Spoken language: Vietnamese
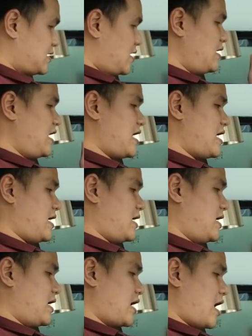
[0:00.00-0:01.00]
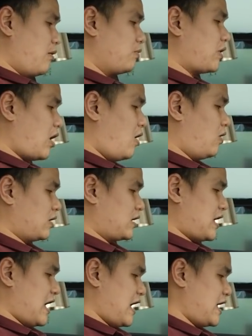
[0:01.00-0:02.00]
đó là không còn
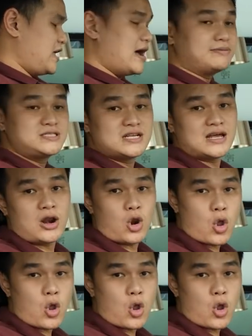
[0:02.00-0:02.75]
cái option